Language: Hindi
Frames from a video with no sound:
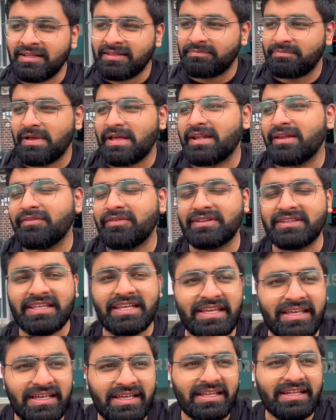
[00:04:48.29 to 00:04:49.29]
पहने हुए
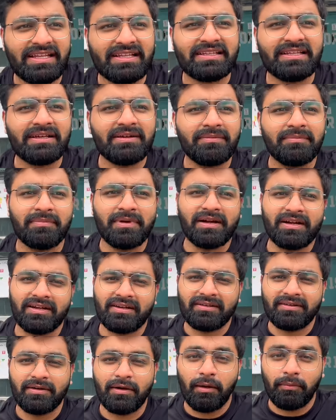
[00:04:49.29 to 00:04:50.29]
थे कि नहीं थे बट
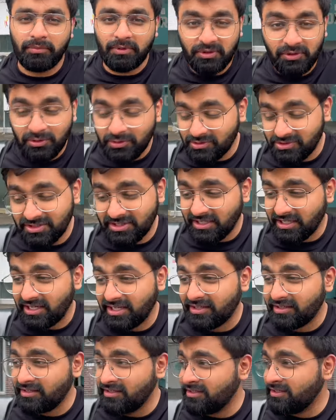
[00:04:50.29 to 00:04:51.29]
हमने तो कुछ नहीं
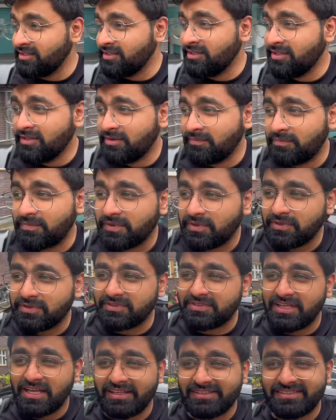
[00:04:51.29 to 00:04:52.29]
लिया
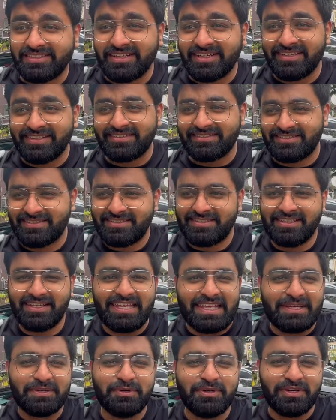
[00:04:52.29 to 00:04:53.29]
बिकॉज एज इंडियंस
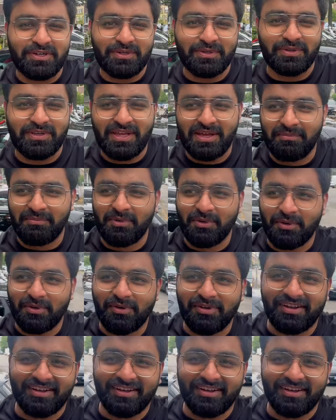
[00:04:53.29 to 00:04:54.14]
ईगो हर्ट हो गया हम लोगों का